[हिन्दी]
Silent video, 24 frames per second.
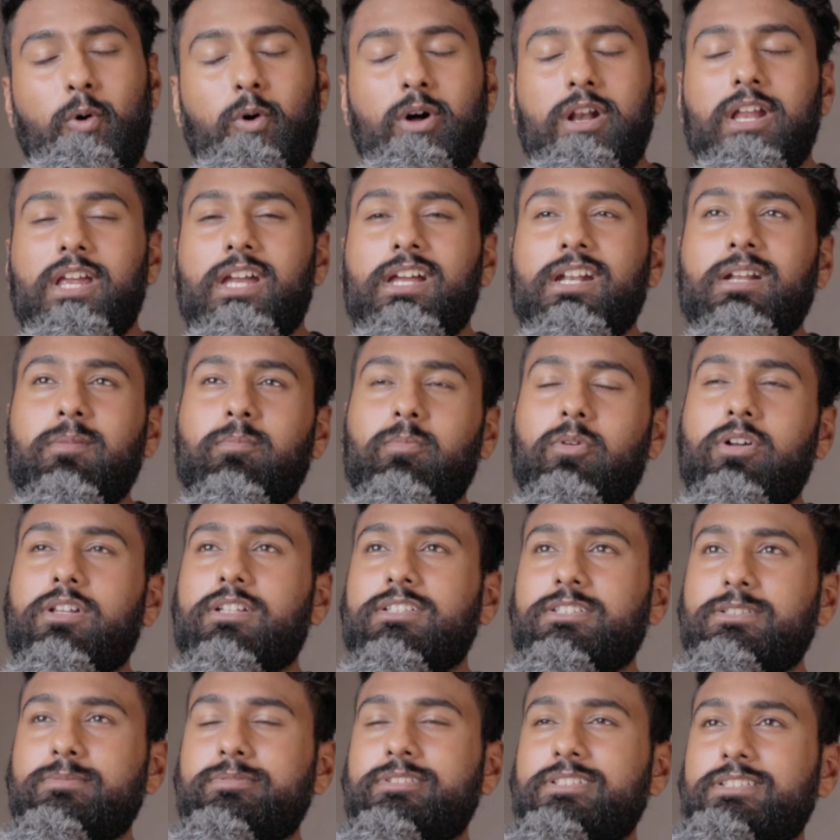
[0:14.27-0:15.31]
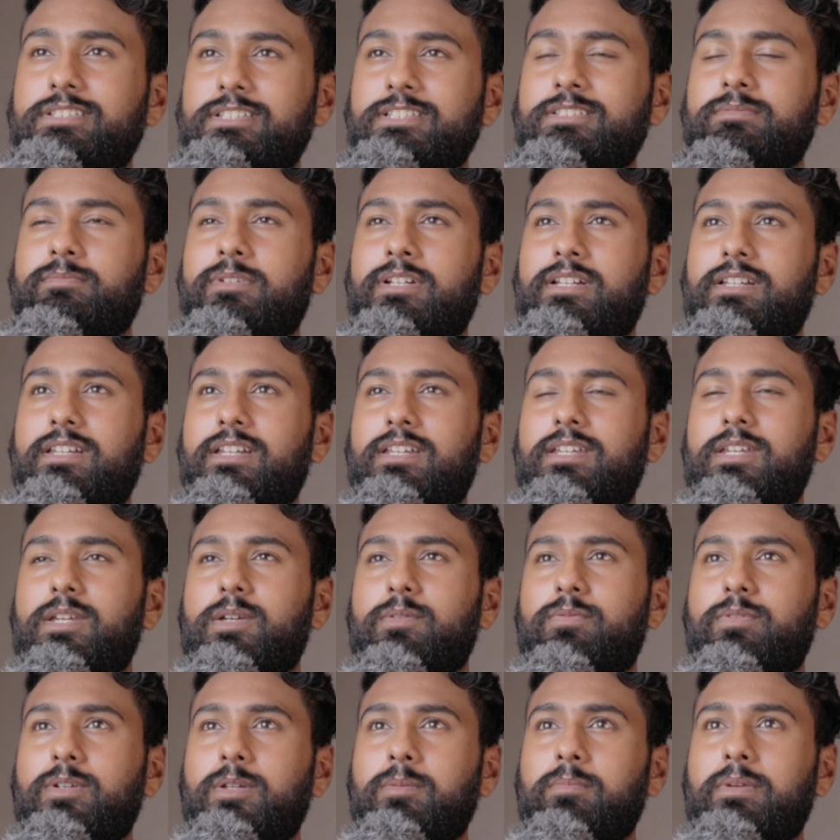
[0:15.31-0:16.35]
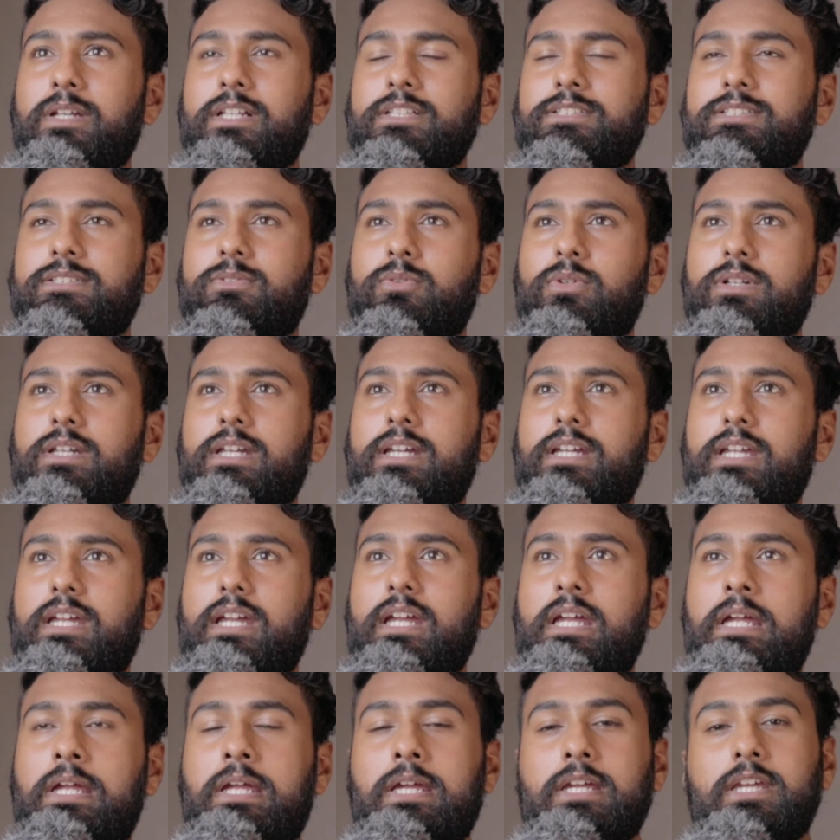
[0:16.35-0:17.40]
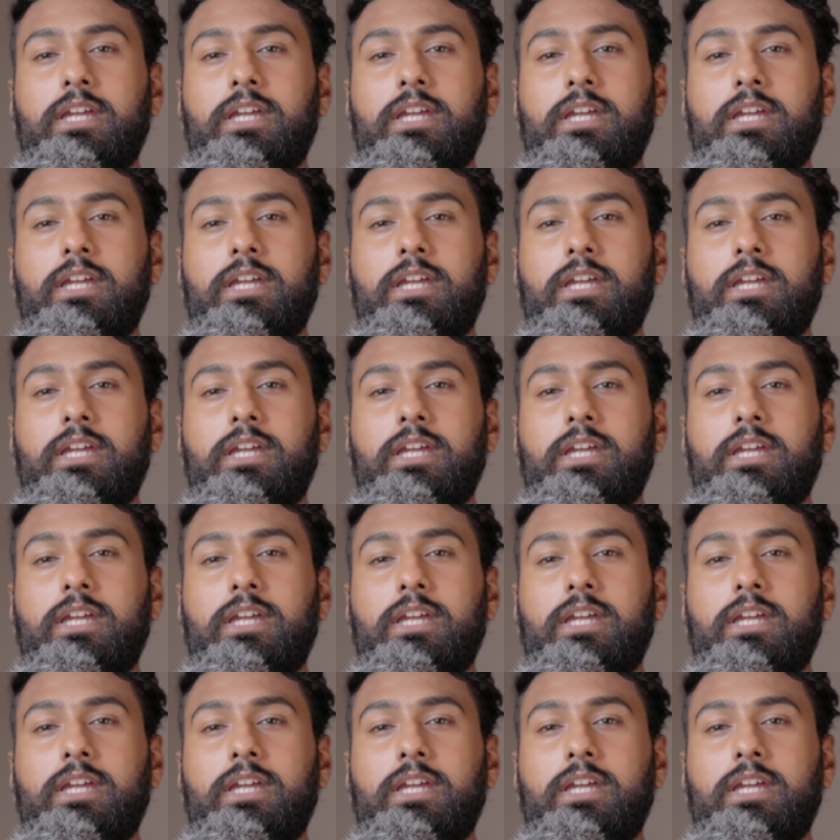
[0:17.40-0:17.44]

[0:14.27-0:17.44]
और एक है ना बहुत अजीब सी चीज़ मैंने देखी है फीमेल्स को लेके